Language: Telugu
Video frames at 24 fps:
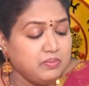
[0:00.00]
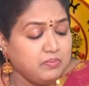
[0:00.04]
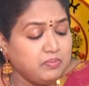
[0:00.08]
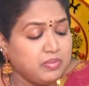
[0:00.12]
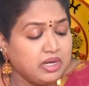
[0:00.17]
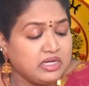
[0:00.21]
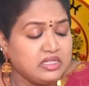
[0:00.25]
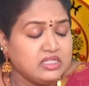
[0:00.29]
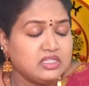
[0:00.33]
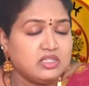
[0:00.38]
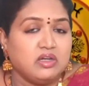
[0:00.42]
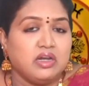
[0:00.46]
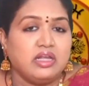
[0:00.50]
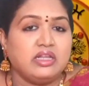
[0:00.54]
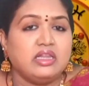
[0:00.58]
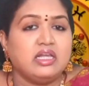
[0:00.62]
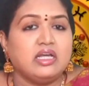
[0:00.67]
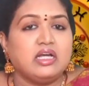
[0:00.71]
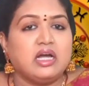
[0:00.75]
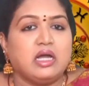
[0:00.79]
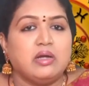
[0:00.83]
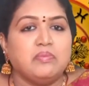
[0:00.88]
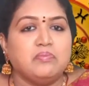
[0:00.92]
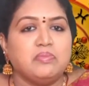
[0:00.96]
పరిస్థితులు అయితే
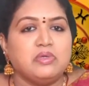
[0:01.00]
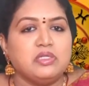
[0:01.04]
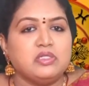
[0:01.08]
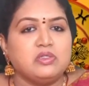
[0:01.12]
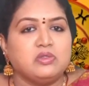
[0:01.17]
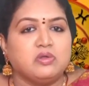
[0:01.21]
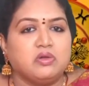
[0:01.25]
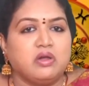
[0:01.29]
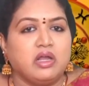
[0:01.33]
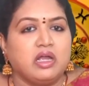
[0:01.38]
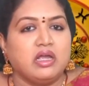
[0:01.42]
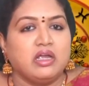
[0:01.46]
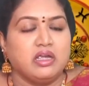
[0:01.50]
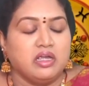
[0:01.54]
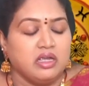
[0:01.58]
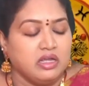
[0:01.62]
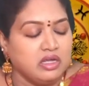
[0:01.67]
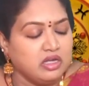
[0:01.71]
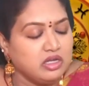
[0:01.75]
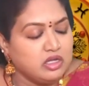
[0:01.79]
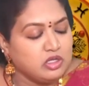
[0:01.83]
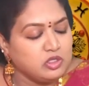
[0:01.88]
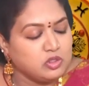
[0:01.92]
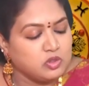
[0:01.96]
కనిపిస్తున్నాయి
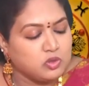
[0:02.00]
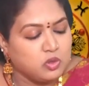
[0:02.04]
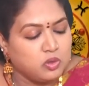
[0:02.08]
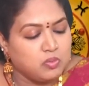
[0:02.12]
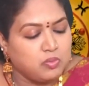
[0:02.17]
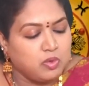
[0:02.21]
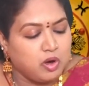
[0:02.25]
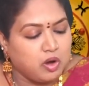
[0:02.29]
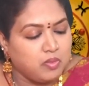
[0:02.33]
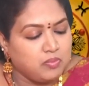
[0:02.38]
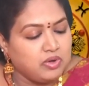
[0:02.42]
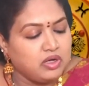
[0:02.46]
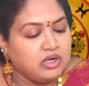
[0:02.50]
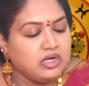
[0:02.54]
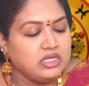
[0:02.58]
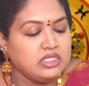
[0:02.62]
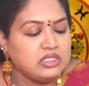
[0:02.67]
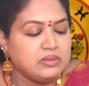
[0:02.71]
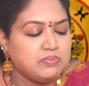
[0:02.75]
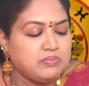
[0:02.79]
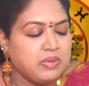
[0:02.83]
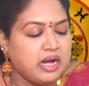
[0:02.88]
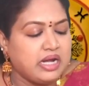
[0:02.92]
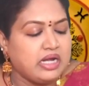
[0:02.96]
సో ప్రాబ్లం
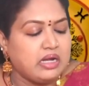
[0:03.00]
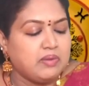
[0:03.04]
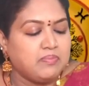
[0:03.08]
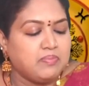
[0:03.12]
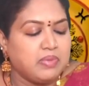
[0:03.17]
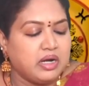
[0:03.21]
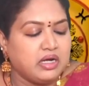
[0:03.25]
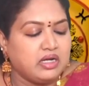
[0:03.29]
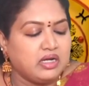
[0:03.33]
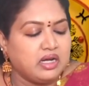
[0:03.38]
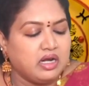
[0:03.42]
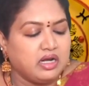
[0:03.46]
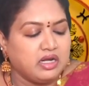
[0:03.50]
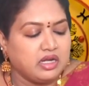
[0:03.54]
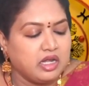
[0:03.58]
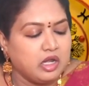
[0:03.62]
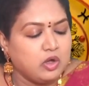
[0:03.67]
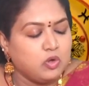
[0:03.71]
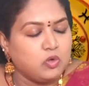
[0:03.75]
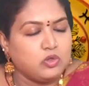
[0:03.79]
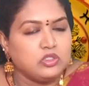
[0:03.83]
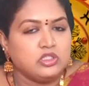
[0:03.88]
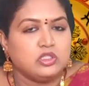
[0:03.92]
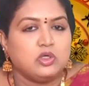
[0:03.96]
నుంచి బయటపడడానికి
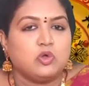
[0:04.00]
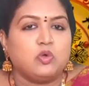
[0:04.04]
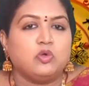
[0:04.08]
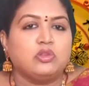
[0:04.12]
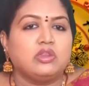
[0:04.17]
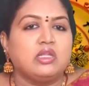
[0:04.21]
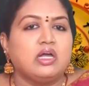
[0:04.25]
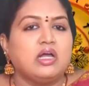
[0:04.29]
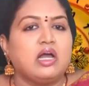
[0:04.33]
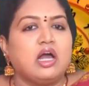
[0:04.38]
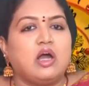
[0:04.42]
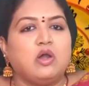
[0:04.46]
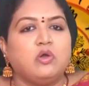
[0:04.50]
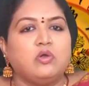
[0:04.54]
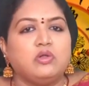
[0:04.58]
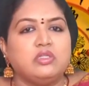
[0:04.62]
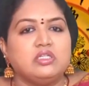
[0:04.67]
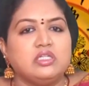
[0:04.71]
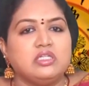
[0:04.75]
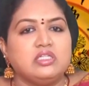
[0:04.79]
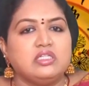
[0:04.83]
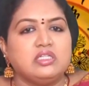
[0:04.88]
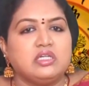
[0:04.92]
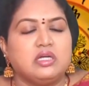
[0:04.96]
కొంచెం కొత్తగా
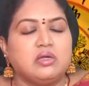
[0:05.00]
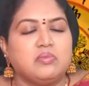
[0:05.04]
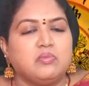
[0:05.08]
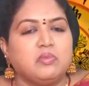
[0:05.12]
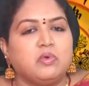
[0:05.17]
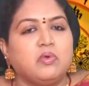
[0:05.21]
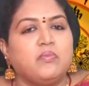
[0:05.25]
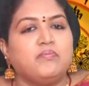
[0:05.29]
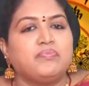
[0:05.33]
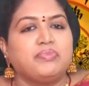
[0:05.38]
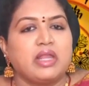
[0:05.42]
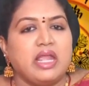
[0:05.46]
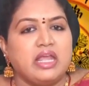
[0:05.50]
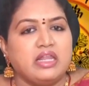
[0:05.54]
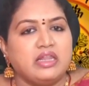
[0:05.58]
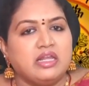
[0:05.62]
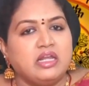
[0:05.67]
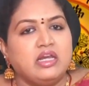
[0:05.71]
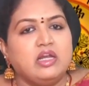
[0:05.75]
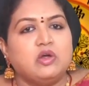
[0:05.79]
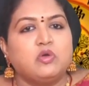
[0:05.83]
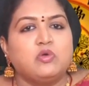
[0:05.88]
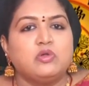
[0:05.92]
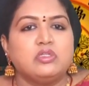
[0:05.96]
ఆలోచించడము
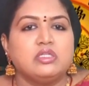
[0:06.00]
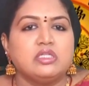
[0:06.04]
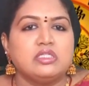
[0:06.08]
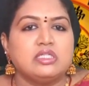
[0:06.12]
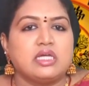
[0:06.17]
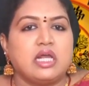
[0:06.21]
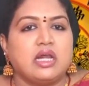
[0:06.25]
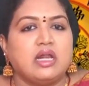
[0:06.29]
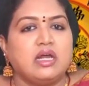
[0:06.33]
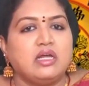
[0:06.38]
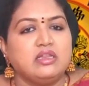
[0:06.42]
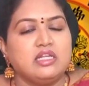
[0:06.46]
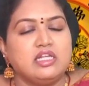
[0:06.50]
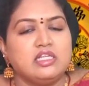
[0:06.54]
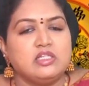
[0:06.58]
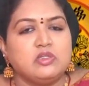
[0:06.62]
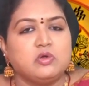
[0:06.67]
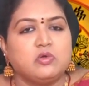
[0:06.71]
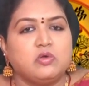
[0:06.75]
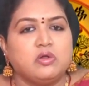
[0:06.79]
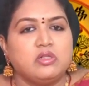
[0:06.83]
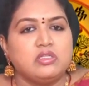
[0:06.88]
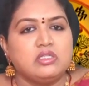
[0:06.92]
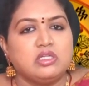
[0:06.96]
ఏదైనా కొంచెం సలహా
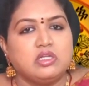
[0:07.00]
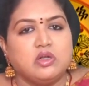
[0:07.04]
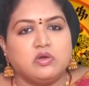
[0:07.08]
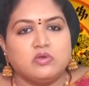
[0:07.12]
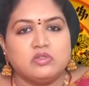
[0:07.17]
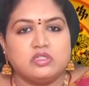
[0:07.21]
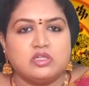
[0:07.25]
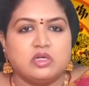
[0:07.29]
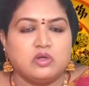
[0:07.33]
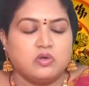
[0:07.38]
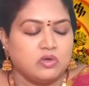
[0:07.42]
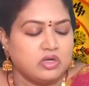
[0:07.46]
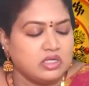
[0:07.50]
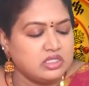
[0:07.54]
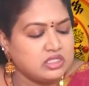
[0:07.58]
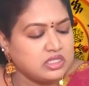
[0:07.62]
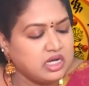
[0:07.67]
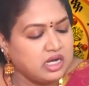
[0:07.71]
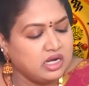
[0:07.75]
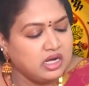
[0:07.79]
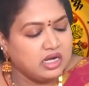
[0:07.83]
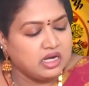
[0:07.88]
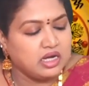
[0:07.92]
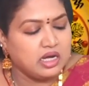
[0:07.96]
తీసుకోవాల్సిన అవసరం కూడా
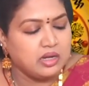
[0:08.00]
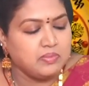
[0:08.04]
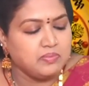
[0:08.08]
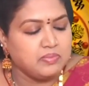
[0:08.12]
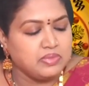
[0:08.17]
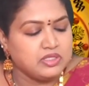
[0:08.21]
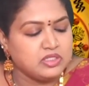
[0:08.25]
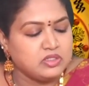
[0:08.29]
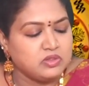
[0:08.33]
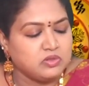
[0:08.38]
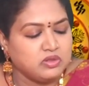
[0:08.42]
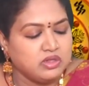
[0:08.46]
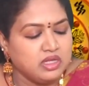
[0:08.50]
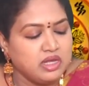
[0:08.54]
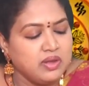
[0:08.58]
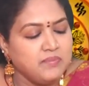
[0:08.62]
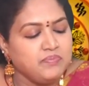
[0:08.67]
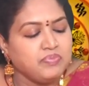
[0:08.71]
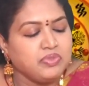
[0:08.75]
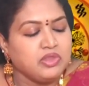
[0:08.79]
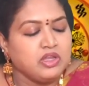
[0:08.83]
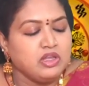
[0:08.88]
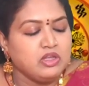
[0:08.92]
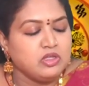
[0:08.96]
చాలా కనిపిస్తుంది
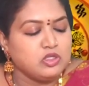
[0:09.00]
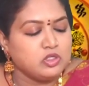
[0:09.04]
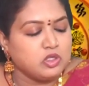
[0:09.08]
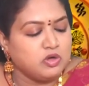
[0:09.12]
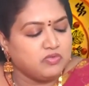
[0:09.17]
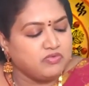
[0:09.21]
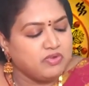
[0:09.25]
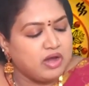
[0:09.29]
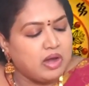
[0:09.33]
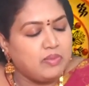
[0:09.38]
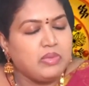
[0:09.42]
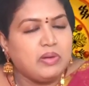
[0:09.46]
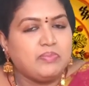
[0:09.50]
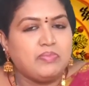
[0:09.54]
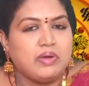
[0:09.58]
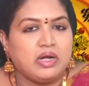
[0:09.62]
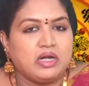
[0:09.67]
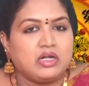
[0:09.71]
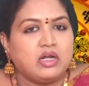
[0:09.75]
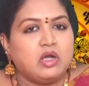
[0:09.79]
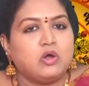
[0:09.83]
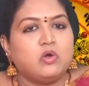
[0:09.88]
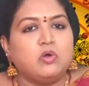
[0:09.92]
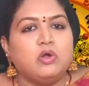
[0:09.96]
సో ఫ్యామిలీ
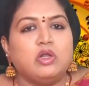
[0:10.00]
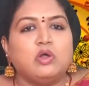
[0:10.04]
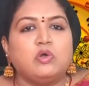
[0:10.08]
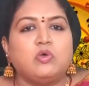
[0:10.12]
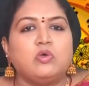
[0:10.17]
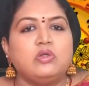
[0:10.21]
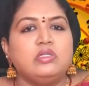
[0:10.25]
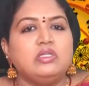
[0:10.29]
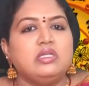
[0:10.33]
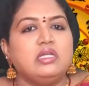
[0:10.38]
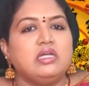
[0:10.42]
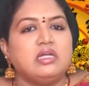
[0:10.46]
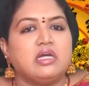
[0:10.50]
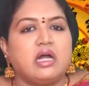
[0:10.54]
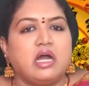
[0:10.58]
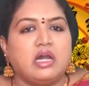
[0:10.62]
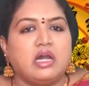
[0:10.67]
పరంగా కూడా కొన్ని